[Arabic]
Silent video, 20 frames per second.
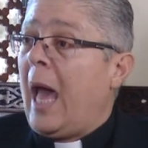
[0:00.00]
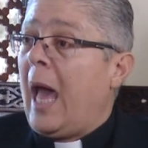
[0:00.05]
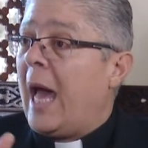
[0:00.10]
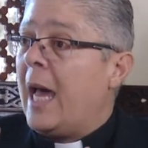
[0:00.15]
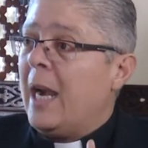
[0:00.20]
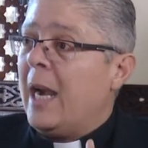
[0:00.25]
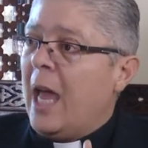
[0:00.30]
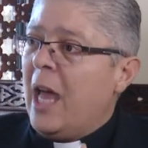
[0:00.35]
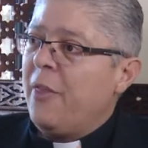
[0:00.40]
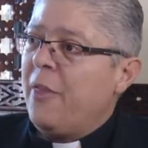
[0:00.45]

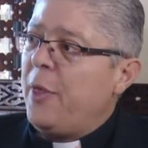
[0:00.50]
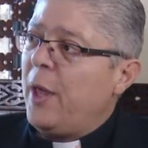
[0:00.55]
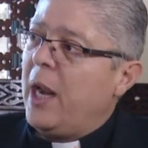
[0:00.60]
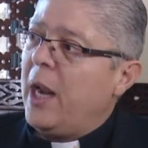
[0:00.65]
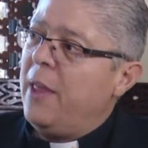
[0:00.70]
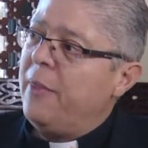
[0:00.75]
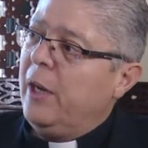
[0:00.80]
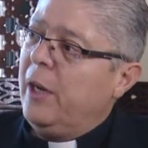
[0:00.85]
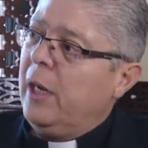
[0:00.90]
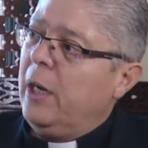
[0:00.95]
على اثر
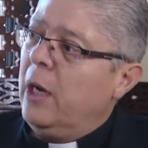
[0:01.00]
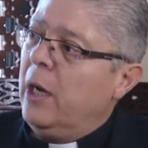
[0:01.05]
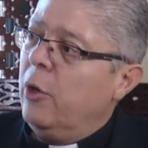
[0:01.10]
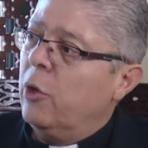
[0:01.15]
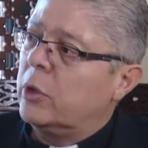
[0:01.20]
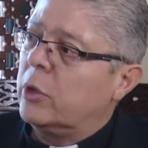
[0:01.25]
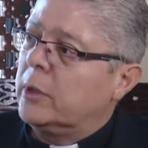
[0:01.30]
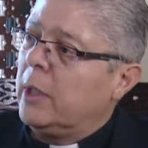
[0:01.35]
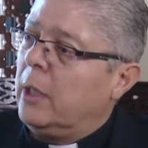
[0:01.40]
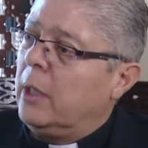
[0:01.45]
هذه
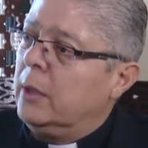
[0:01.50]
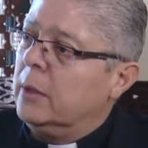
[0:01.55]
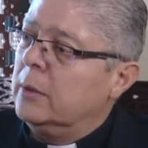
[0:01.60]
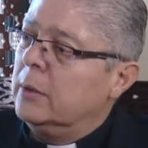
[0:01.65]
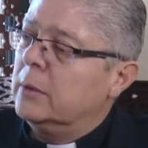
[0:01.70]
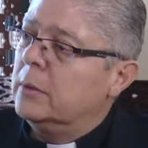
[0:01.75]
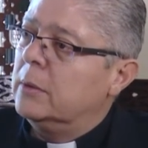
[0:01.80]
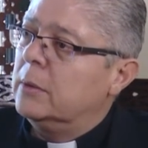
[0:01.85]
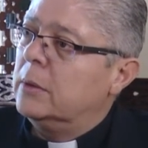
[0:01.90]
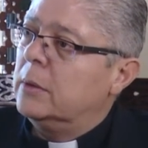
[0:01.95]
النقطه
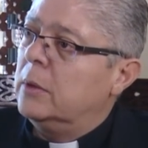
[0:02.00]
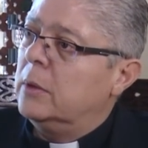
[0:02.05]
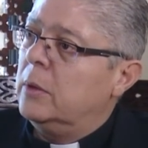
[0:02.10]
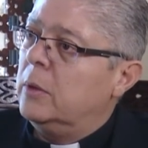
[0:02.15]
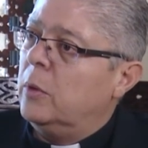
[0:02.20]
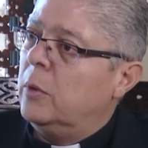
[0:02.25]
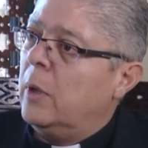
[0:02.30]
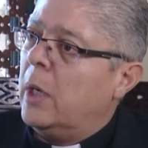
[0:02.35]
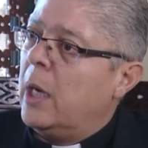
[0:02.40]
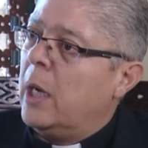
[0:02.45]

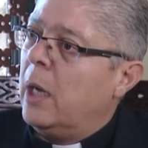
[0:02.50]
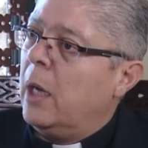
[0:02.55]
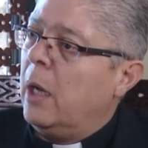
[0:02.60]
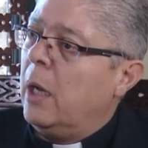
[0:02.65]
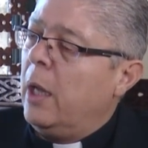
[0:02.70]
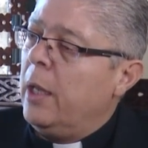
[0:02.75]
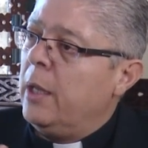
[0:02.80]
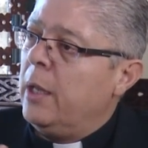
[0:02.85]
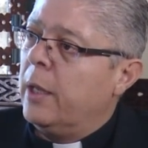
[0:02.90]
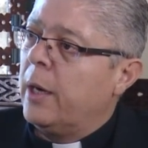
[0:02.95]

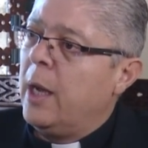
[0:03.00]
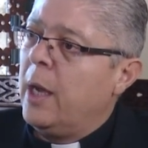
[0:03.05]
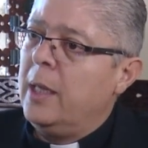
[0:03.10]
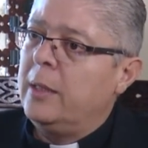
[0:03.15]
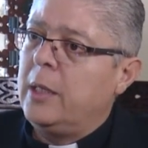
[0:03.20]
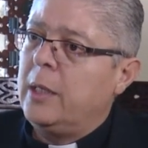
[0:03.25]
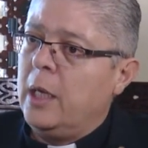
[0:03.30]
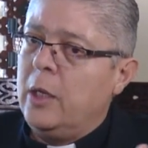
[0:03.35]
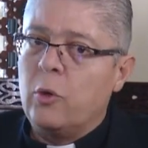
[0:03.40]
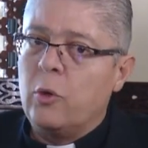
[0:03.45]

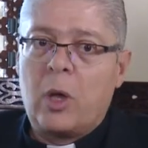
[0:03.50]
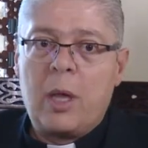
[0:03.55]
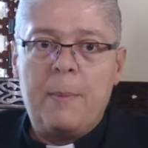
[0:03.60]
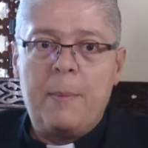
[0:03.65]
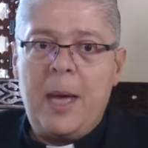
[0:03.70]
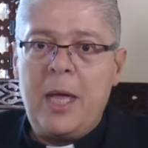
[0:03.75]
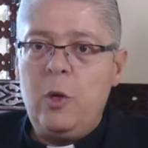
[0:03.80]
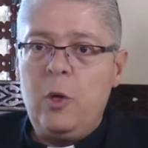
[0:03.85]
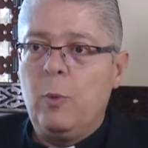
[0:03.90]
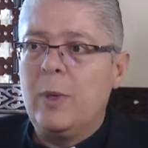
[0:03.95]
واراده انه
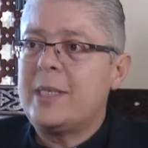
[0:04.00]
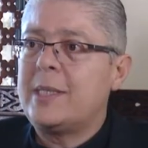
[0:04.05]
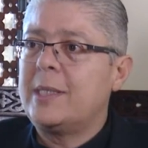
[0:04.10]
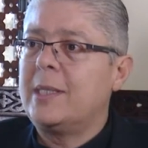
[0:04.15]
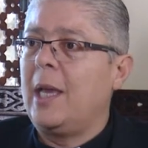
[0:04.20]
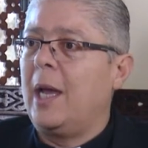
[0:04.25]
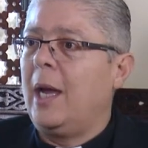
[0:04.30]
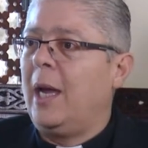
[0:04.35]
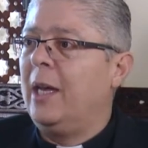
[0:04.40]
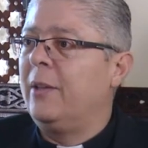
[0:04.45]
كمان
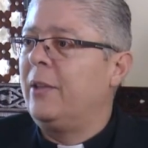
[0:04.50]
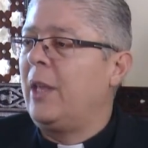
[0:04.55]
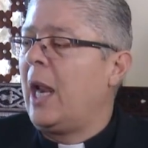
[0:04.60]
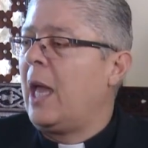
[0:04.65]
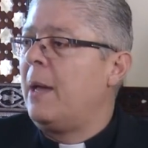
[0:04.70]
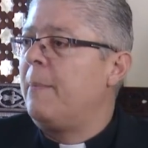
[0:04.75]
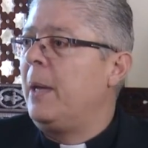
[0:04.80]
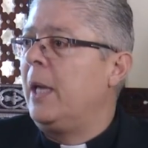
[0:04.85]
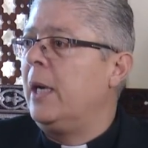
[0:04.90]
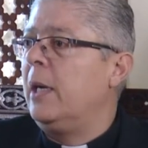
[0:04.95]
نوسع هذا
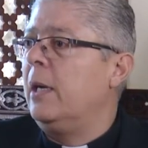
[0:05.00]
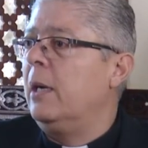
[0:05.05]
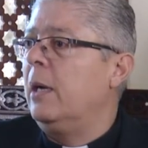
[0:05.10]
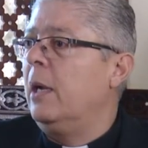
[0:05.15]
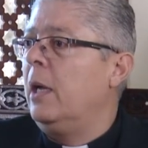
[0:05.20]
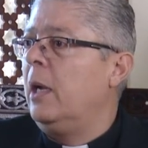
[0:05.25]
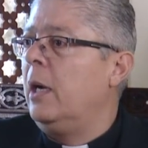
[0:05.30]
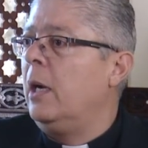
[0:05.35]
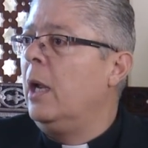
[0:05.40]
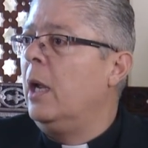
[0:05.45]
العمل
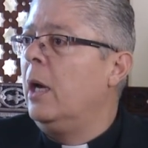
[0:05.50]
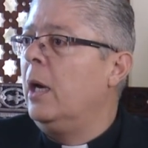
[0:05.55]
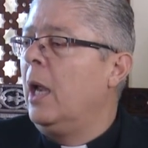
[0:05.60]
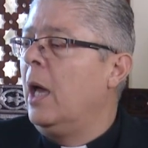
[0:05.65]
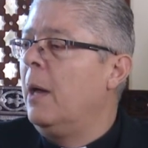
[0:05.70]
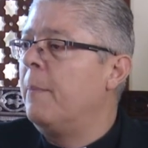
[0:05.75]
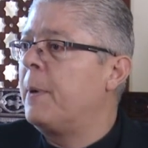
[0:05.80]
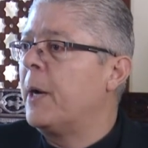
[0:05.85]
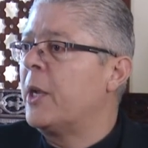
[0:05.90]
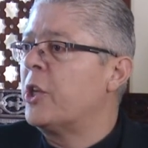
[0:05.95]

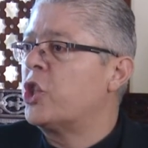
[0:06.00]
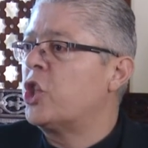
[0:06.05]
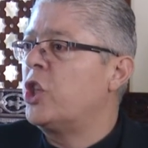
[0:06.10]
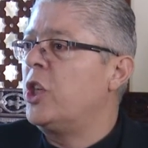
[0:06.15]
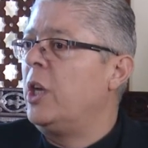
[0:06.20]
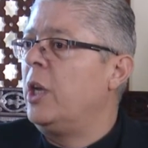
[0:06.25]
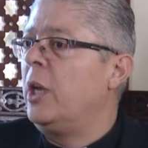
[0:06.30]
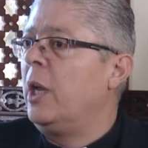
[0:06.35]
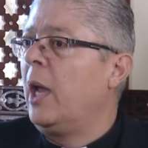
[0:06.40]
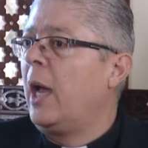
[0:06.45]

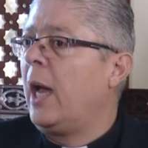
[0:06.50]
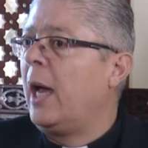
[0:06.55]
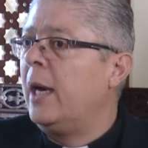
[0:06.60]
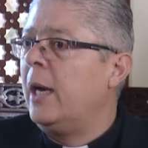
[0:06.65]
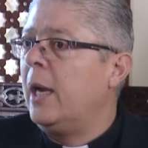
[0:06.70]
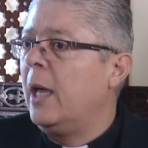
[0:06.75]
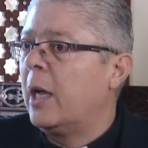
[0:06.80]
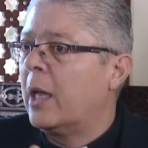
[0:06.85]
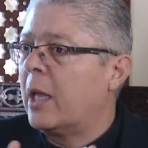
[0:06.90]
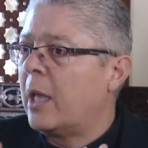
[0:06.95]
الابرشي
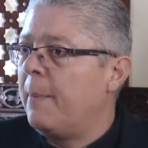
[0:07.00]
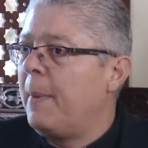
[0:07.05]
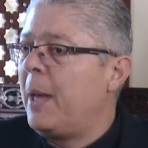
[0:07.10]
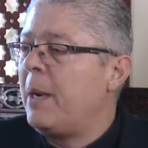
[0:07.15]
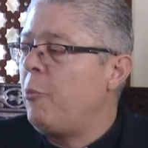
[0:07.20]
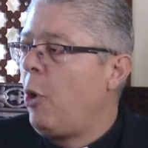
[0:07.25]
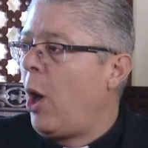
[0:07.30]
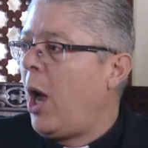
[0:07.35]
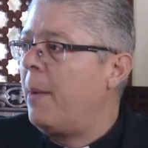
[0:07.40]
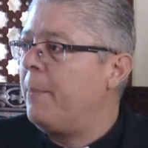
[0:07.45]
على
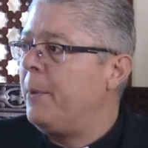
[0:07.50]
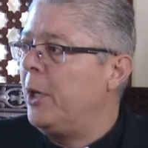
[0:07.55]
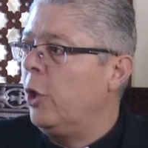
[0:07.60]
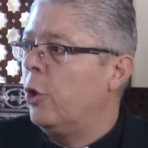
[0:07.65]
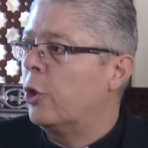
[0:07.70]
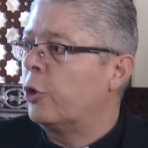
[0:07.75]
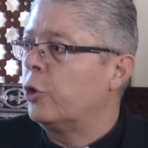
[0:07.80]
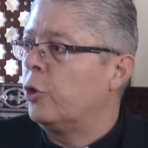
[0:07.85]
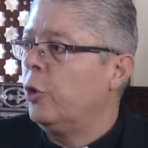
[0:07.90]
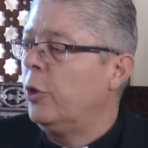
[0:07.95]
كمان محامي
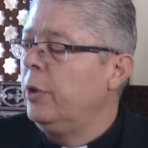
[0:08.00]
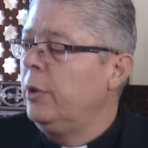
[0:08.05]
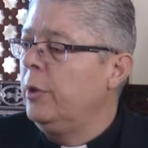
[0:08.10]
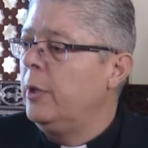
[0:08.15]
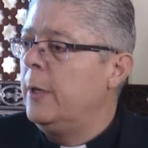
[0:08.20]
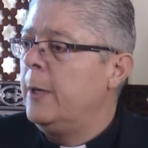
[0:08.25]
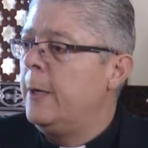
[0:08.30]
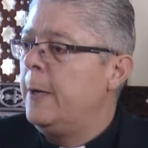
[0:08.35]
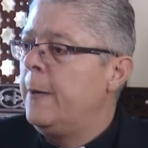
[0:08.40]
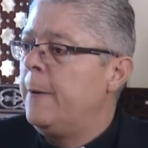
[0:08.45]
الاردن
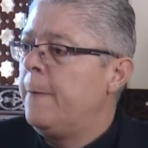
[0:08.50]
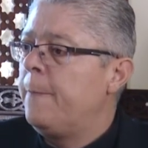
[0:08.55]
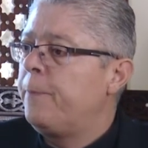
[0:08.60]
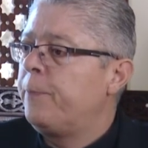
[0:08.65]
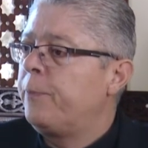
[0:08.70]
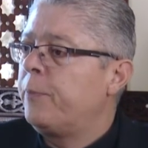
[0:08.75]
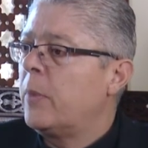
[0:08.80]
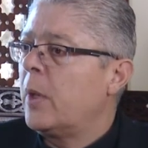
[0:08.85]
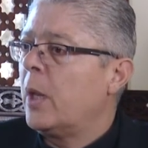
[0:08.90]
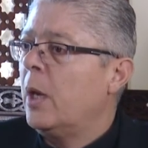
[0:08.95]

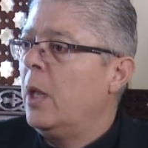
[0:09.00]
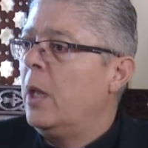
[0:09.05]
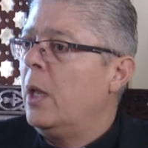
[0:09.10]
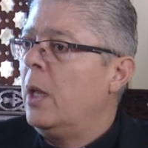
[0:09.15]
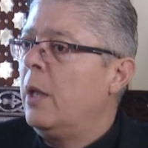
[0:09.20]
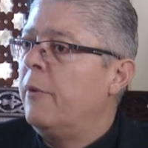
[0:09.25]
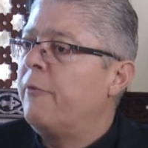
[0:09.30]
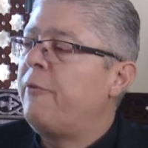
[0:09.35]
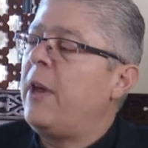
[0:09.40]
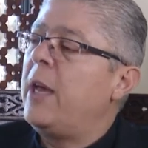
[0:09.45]
نعم.
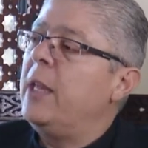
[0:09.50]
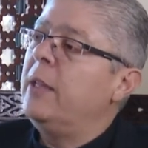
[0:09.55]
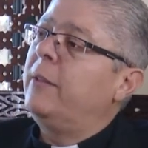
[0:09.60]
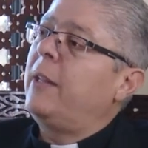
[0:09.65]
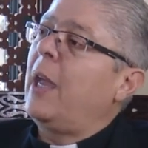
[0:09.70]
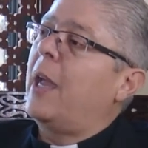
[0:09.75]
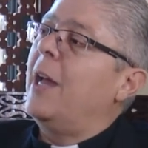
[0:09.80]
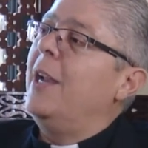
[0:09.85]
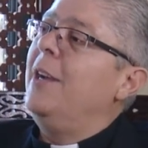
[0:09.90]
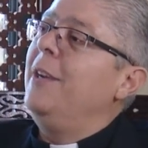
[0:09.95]

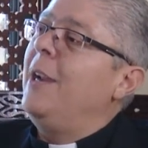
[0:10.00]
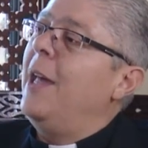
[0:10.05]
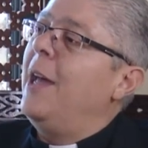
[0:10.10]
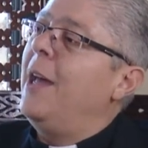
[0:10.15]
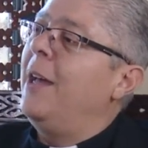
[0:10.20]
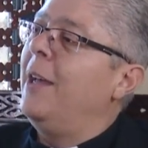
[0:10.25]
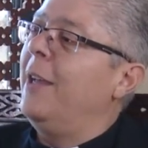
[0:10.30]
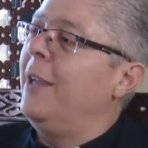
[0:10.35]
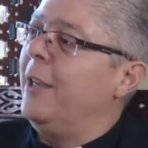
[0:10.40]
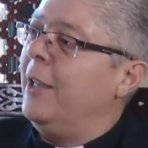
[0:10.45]

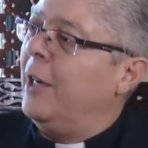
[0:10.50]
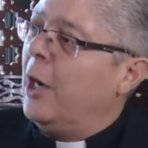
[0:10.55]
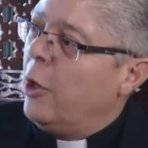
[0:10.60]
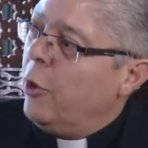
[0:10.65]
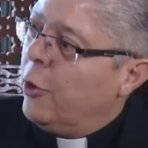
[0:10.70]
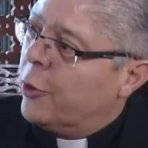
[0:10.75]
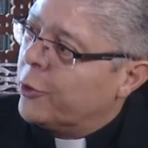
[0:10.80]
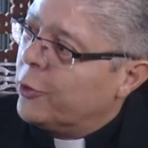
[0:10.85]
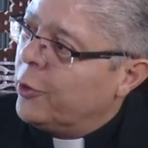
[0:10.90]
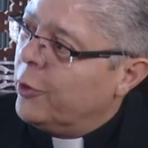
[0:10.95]
فانتقلنا الى
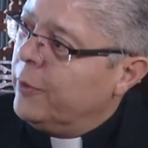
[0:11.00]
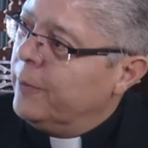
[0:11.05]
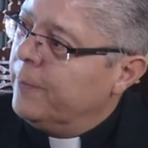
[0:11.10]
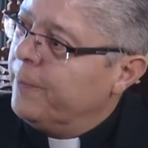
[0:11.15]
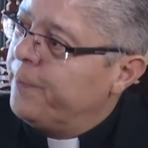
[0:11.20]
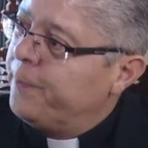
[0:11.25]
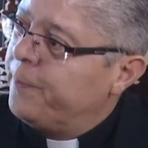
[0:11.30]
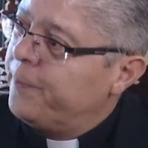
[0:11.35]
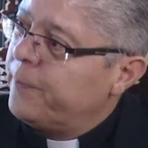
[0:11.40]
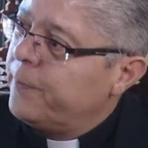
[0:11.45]
الاردن
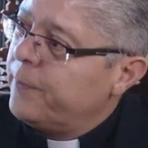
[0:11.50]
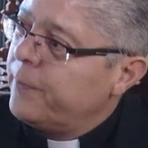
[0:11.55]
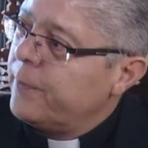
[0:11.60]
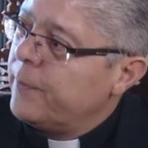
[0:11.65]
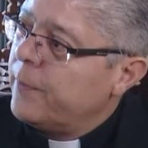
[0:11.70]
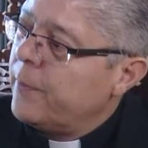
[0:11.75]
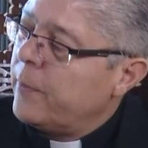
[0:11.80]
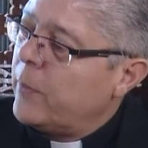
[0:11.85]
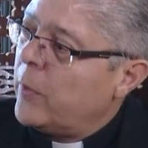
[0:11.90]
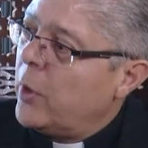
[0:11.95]

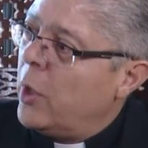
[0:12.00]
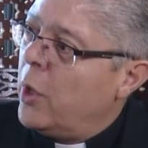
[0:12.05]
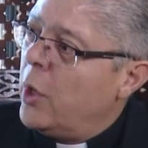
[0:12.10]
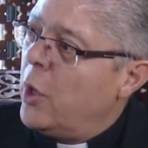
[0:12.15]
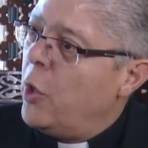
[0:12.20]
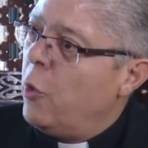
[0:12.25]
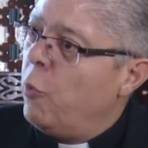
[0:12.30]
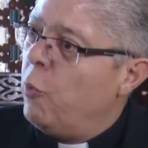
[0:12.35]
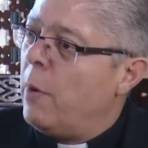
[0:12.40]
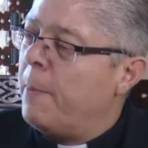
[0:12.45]
نعم.
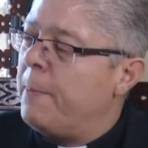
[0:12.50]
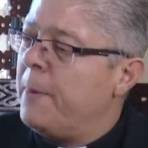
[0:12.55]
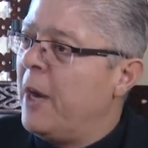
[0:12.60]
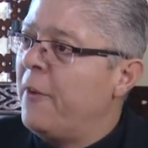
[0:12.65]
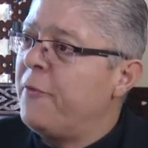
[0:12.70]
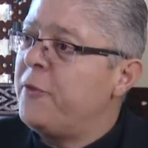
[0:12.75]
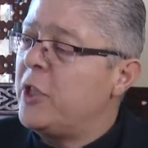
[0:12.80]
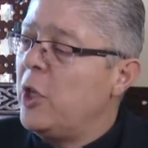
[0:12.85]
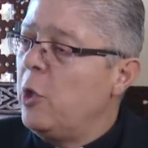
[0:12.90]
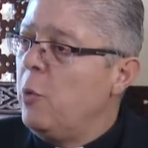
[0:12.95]

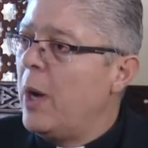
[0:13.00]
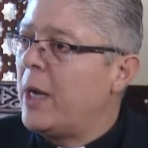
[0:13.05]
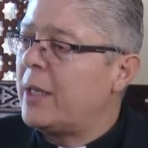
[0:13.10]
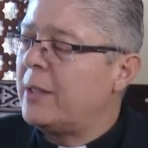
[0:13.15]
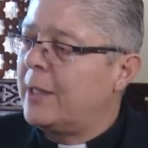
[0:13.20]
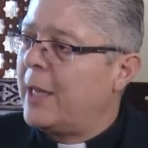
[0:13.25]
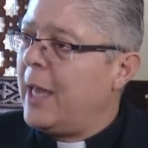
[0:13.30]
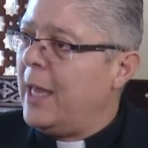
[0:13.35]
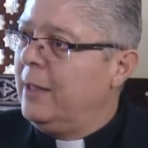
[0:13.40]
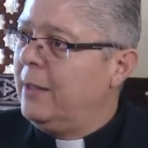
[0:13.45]
وبنفس
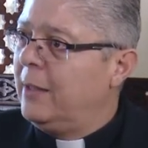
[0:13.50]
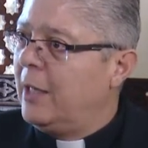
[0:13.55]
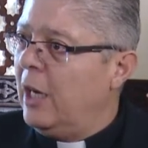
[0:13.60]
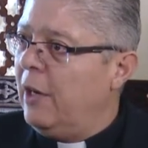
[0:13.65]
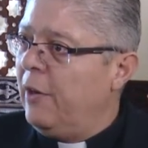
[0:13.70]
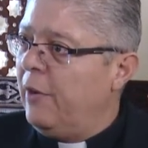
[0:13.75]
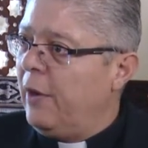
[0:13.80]
الوقت كانت